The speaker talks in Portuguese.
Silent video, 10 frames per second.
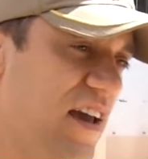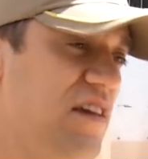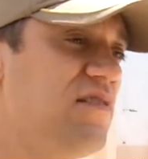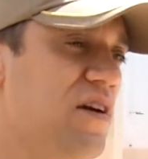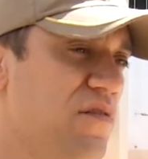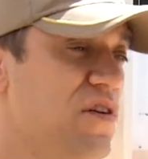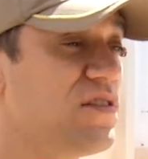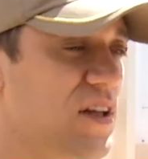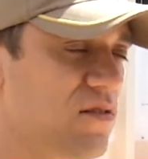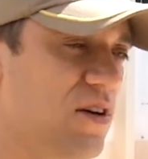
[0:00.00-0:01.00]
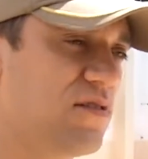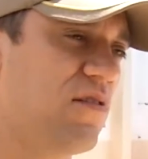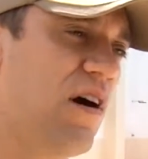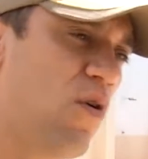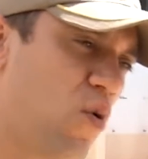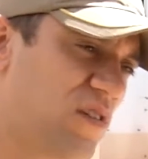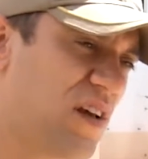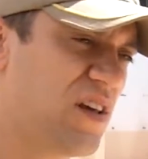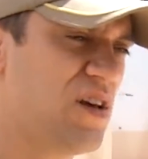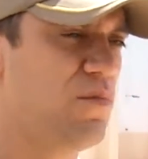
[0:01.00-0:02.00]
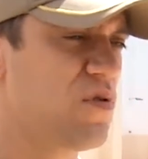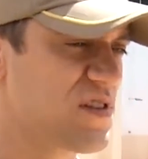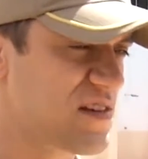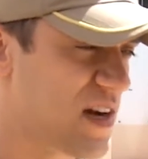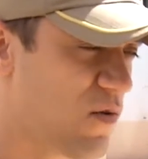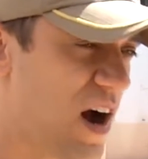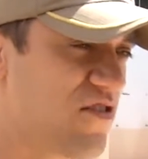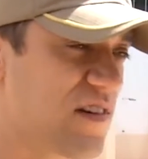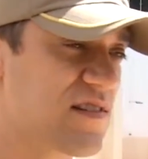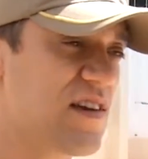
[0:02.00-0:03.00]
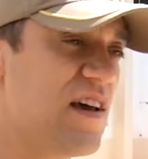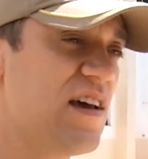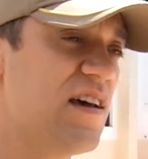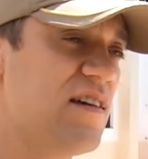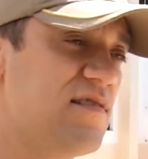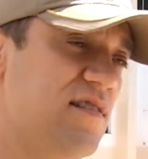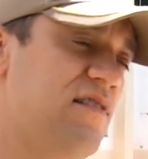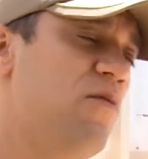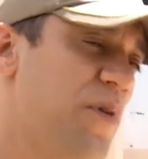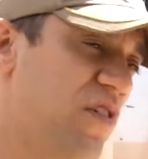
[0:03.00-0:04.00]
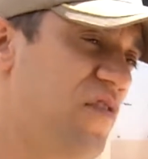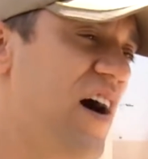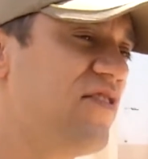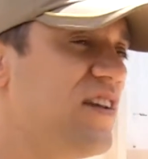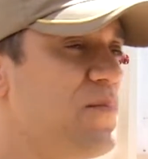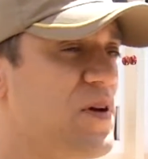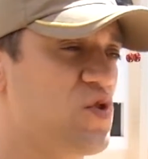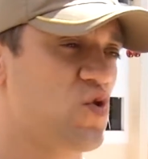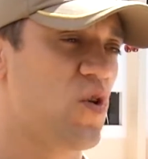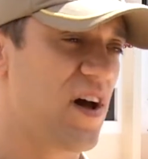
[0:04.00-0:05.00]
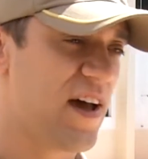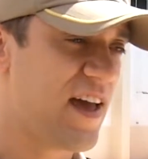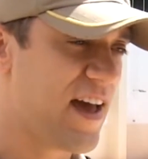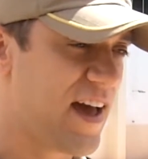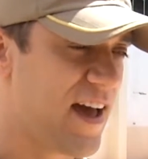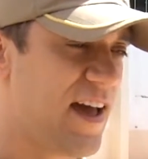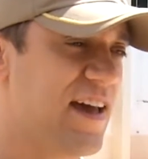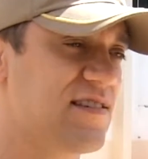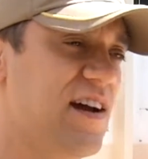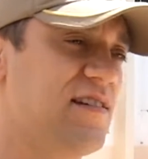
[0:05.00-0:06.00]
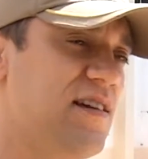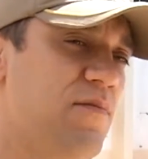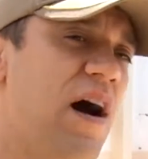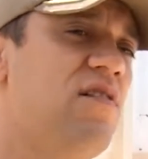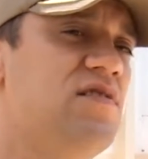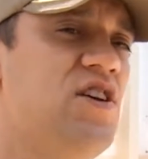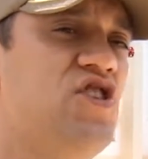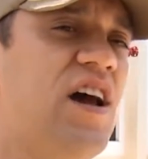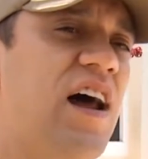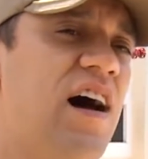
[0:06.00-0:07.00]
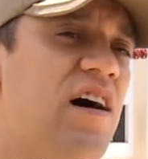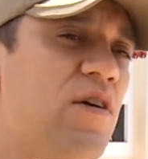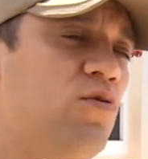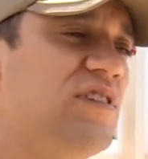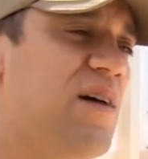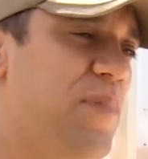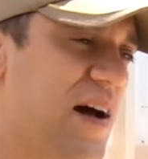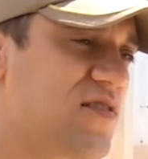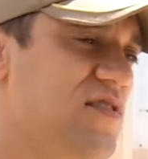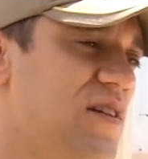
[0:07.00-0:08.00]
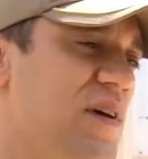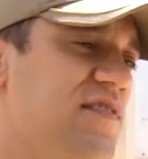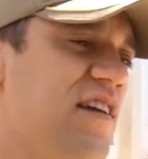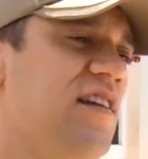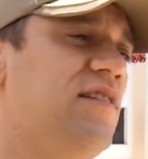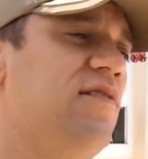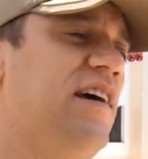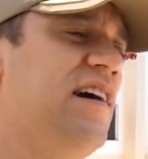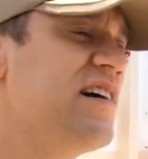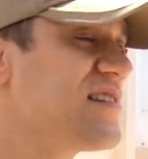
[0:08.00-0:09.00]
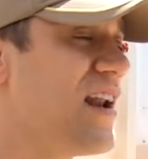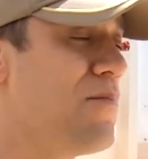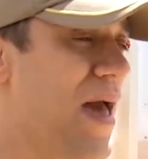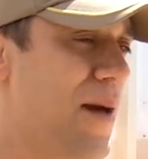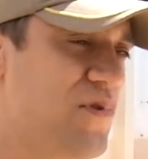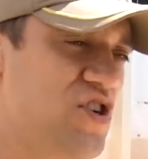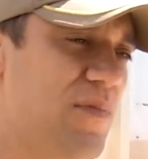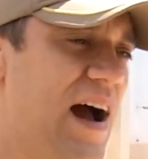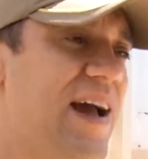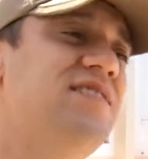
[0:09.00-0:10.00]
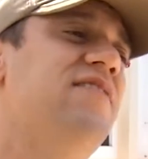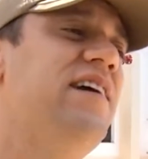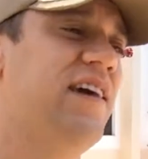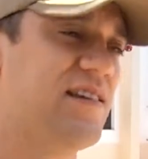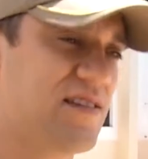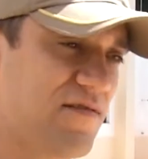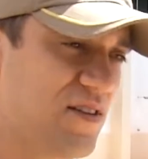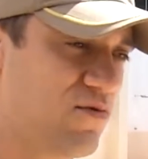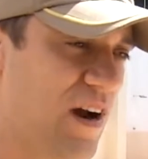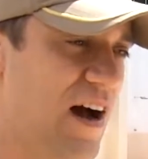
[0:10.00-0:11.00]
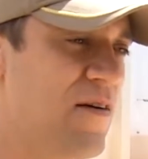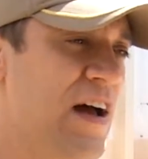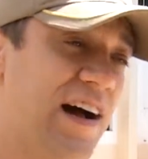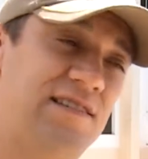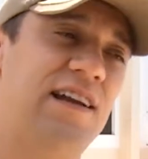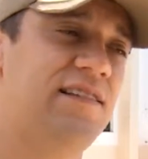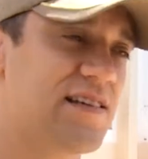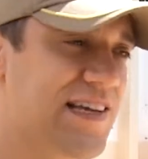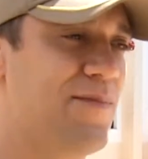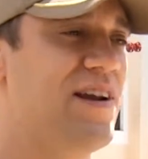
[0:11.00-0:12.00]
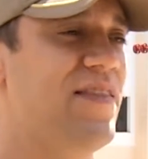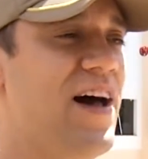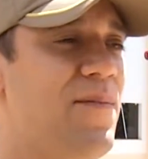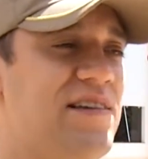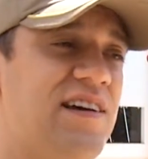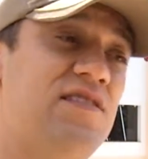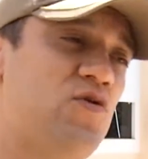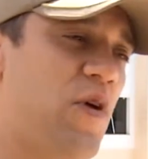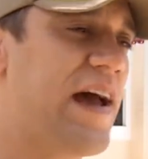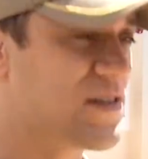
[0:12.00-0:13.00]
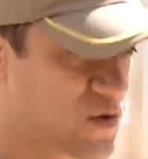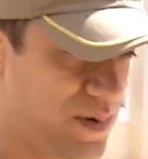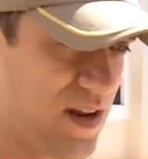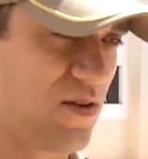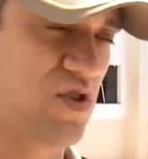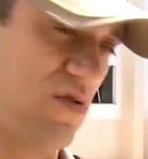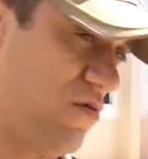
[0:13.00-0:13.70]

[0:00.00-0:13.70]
intervir tanto no litoral quanto aqui, buscas aquáticas, se dão pelo fato da pessoa é, exacerbar, ou seja, ela ultrapassa os limites ali da tolerância, ela bebe demais e vai querer se aventurar. Às vezes ela até sabe nadar, mas ela desconhece os perigos que